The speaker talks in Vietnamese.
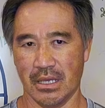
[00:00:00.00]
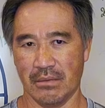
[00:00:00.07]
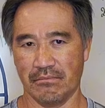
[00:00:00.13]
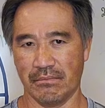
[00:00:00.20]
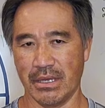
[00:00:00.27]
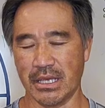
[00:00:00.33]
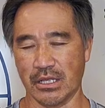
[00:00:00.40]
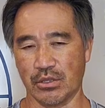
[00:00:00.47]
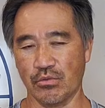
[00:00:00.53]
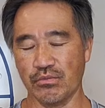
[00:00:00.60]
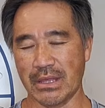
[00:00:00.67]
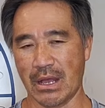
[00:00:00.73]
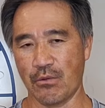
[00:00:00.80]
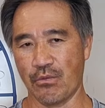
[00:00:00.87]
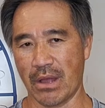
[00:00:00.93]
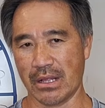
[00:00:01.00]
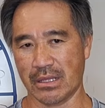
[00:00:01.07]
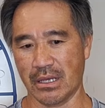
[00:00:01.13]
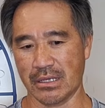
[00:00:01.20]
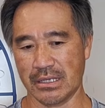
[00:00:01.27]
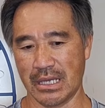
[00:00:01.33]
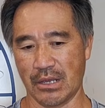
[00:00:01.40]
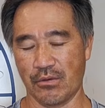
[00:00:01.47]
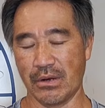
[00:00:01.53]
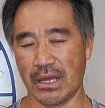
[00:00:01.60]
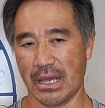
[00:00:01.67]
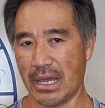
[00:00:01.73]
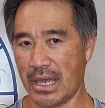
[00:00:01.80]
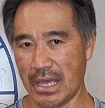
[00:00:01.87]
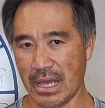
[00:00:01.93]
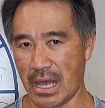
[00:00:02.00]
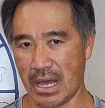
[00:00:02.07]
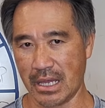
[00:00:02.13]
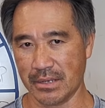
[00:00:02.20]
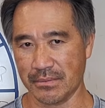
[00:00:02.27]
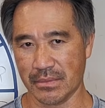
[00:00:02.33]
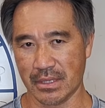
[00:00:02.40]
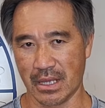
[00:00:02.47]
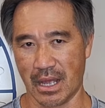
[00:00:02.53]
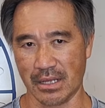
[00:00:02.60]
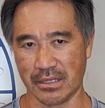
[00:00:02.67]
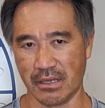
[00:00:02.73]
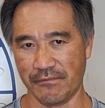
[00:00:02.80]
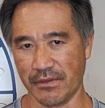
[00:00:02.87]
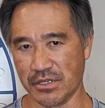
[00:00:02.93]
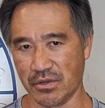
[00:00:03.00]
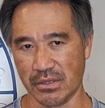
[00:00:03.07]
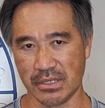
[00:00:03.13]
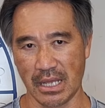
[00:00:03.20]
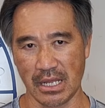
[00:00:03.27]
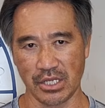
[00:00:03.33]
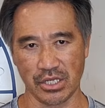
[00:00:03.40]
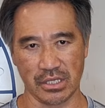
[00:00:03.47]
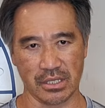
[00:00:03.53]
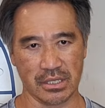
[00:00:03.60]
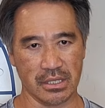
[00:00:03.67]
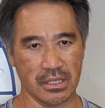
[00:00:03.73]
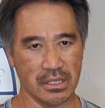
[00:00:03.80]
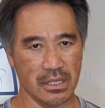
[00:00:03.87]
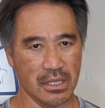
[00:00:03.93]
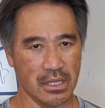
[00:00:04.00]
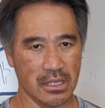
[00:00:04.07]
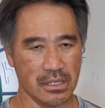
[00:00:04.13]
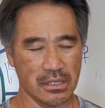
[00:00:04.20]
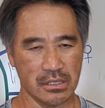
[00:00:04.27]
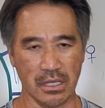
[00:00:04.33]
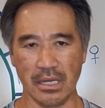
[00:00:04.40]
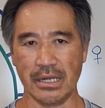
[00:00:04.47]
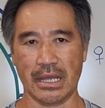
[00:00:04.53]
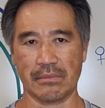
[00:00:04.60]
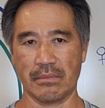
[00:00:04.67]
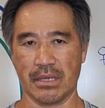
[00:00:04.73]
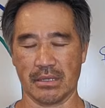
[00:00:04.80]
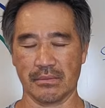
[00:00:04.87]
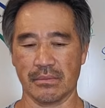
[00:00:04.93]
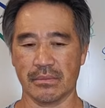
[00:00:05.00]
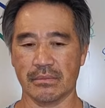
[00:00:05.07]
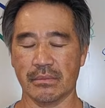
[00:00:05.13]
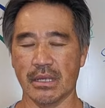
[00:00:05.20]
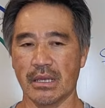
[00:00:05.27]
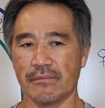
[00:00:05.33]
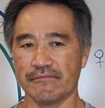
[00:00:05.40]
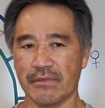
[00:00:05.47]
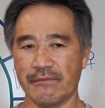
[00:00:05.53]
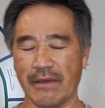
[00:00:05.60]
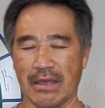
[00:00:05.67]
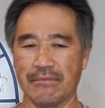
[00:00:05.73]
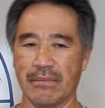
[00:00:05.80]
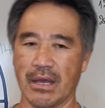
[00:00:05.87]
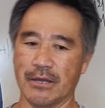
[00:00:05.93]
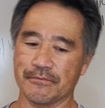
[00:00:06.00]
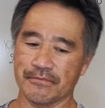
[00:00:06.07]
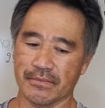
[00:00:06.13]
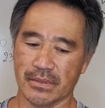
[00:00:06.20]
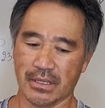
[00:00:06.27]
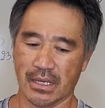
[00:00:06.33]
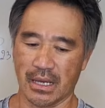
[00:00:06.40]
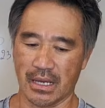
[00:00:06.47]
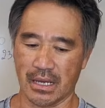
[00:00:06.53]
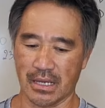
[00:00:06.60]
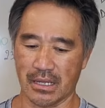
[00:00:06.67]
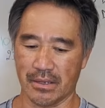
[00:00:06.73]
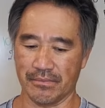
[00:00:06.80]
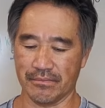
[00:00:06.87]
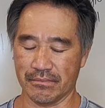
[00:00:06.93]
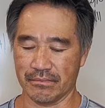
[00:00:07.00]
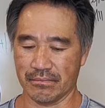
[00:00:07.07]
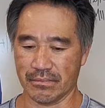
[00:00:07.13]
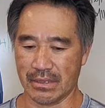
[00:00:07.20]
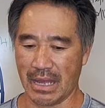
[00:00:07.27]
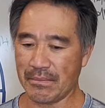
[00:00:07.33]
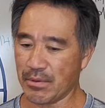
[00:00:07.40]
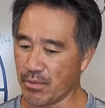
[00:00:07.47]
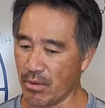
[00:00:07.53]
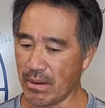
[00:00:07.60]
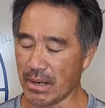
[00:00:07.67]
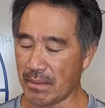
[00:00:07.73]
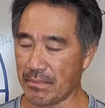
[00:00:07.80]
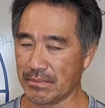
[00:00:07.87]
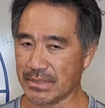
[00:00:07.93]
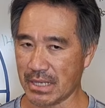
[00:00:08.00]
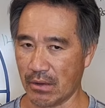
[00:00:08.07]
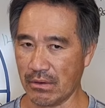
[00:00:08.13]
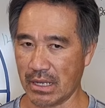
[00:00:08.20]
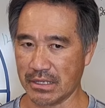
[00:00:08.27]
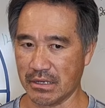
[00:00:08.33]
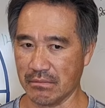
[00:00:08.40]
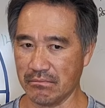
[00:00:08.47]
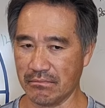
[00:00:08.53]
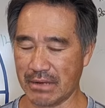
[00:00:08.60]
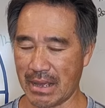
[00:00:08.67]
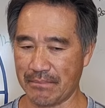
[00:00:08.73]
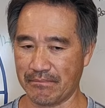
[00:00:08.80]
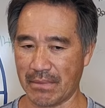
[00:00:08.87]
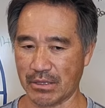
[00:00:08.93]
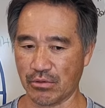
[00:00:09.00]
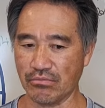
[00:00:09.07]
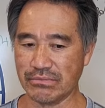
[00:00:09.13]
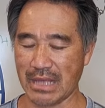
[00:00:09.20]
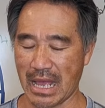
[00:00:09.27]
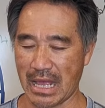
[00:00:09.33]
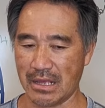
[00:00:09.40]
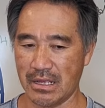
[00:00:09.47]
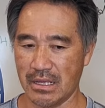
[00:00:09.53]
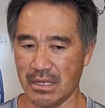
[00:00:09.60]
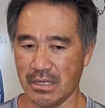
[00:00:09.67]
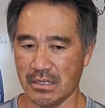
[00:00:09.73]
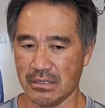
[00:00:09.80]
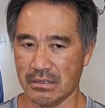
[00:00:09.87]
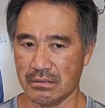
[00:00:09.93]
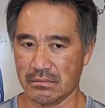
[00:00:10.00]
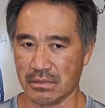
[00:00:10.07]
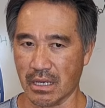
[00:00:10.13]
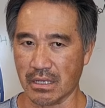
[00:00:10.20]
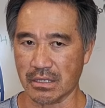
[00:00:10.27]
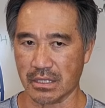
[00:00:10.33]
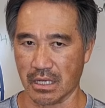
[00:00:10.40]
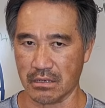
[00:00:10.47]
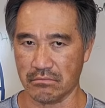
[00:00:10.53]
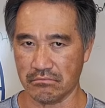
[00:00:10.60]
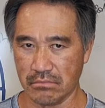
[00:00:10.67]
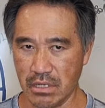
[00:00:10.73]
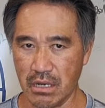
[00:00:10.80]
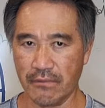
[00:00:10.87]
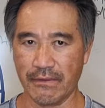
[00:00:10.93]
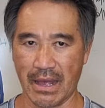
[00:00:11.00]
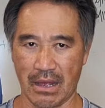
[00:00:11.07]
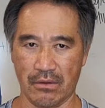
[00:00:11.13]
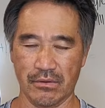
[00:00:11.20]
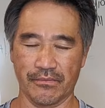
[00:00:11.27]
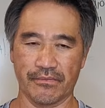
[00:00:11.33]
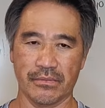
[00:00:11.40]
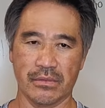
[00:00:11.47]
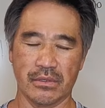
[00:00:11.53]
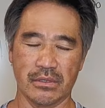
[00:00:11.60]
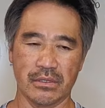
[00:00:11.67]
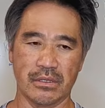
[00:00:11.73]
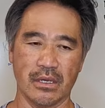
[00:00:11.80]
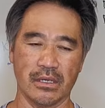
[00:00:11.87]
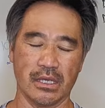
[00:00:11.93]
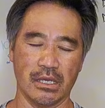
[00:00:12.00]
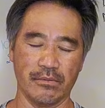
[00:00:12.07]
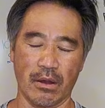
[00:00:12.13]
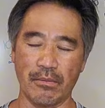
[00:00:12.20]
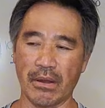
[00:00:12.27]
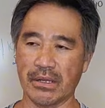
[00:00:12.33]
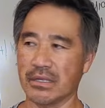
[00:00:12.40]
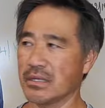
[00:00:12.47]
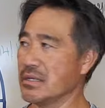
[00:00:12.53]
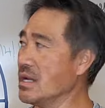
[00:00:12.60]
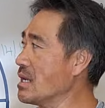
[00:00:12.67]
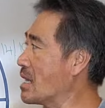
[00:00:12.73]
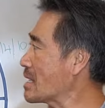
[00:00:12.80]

bây giờ chúng ta qua thời kỳ của là AI Artificial Intelligence rất là đặc biệt vì vậy mà uh, 24, 25, 6 là những năm mà chúng ta thực sự bước vào thời kỳ bảo bình nhất là